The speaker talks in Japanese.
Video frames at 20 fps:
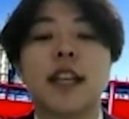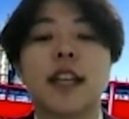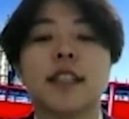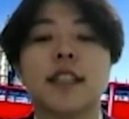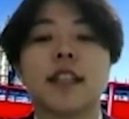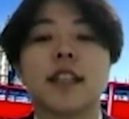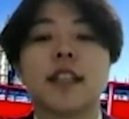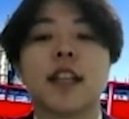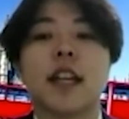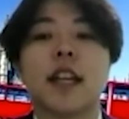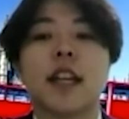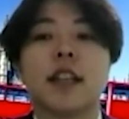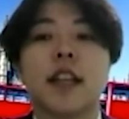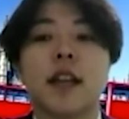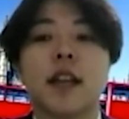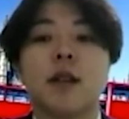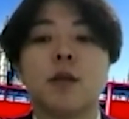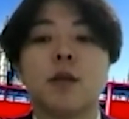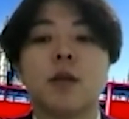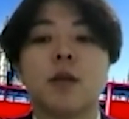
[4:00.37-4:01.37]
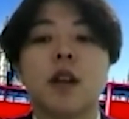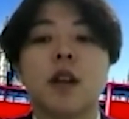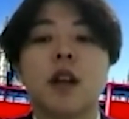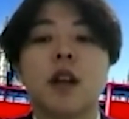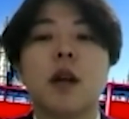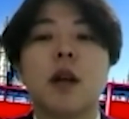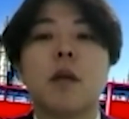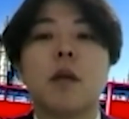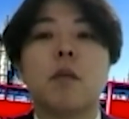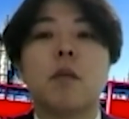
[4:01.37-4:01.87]
籍されている
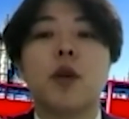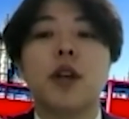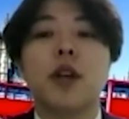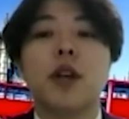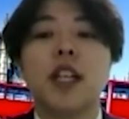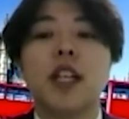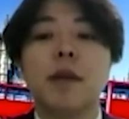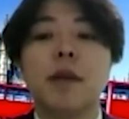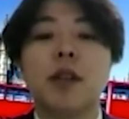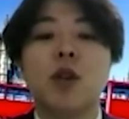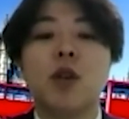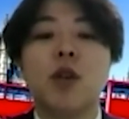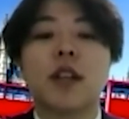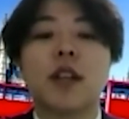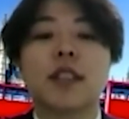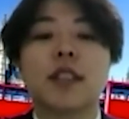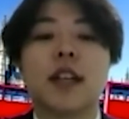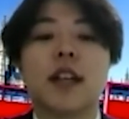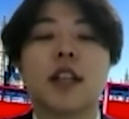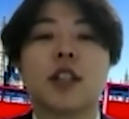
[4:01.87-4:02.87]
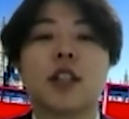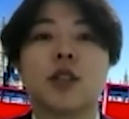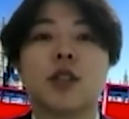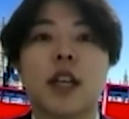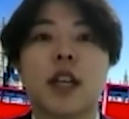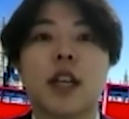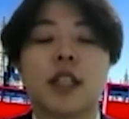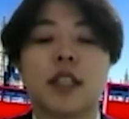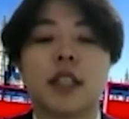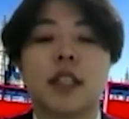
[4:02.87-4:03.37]
森上幸喜さんが主催
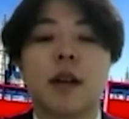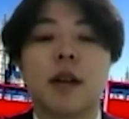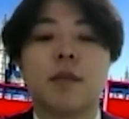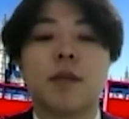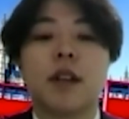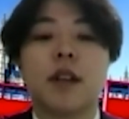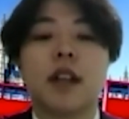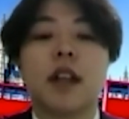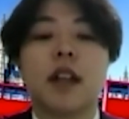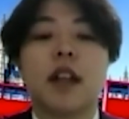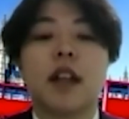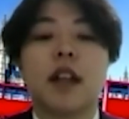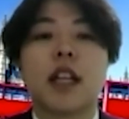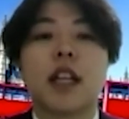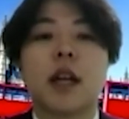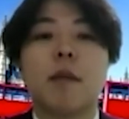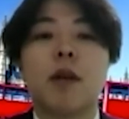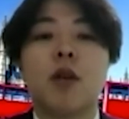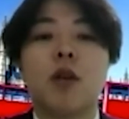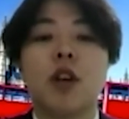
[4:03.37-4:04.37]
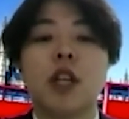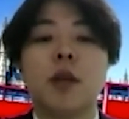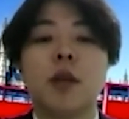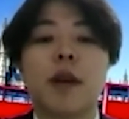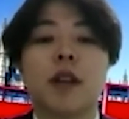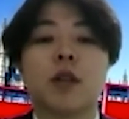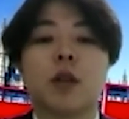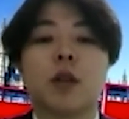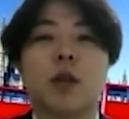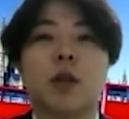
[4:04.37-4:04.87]
した卵
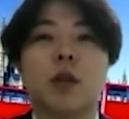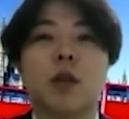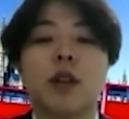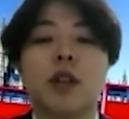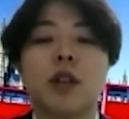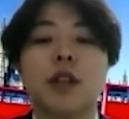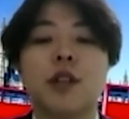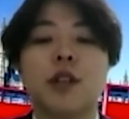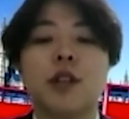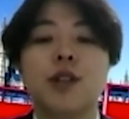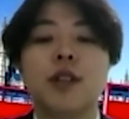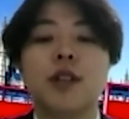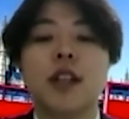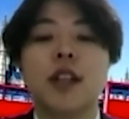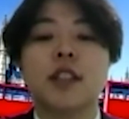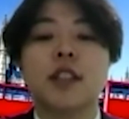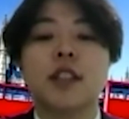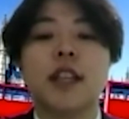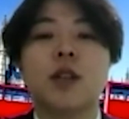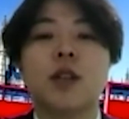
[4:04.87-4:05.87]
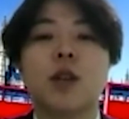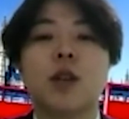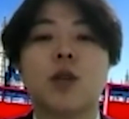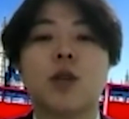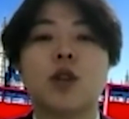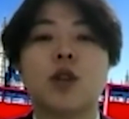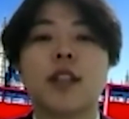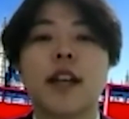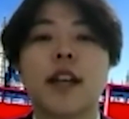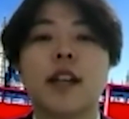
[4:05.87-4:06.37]
イベントの留学生との国
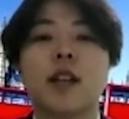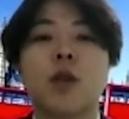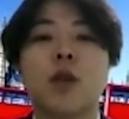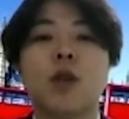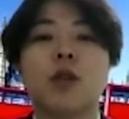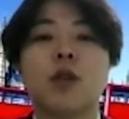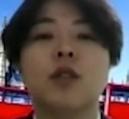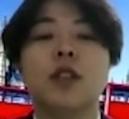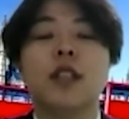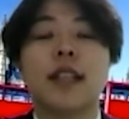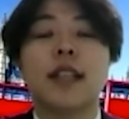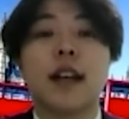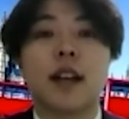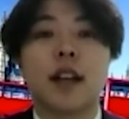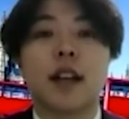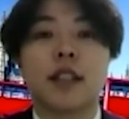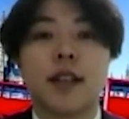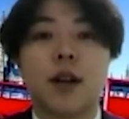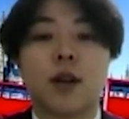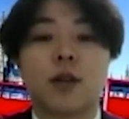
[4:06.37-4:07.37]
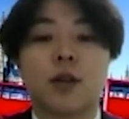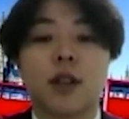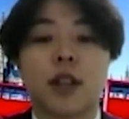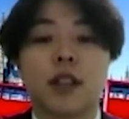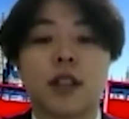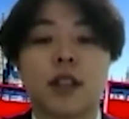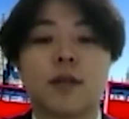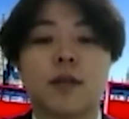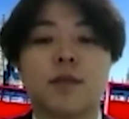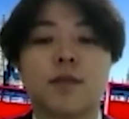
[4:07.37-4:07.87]
際交流に参加したことで
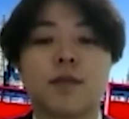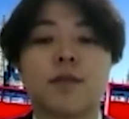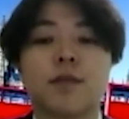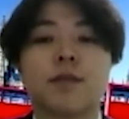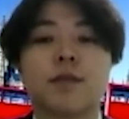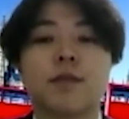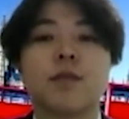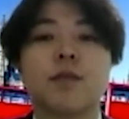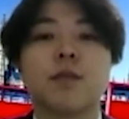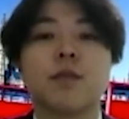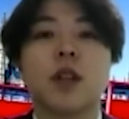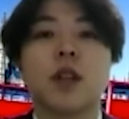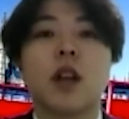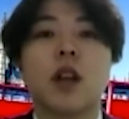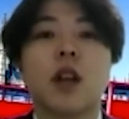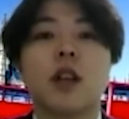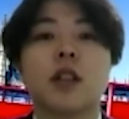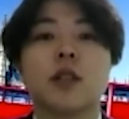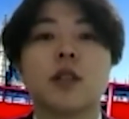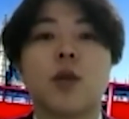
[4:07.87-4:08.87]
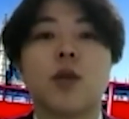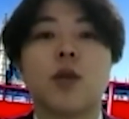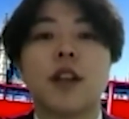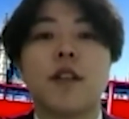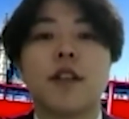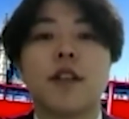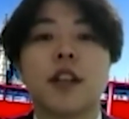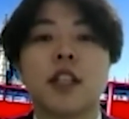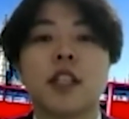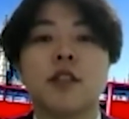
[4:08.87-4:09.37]
す。そこで
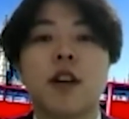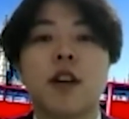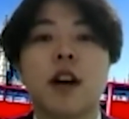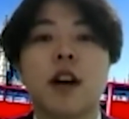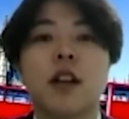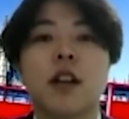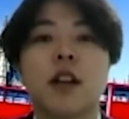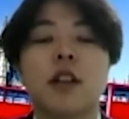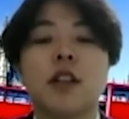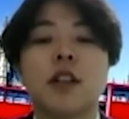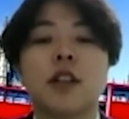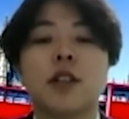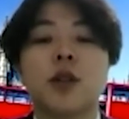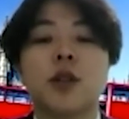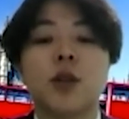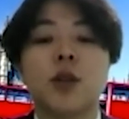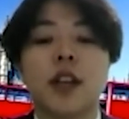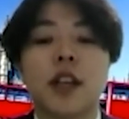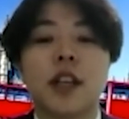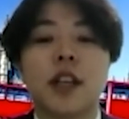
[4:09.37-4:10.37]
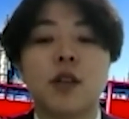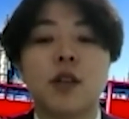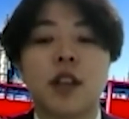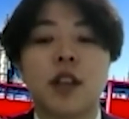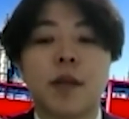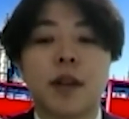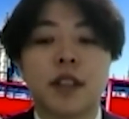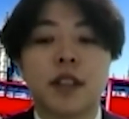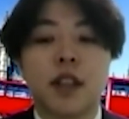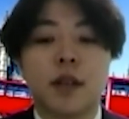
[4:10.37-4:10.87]
私は衝撃を受けま
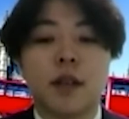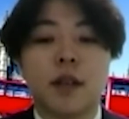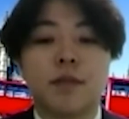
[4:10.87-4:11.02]
した。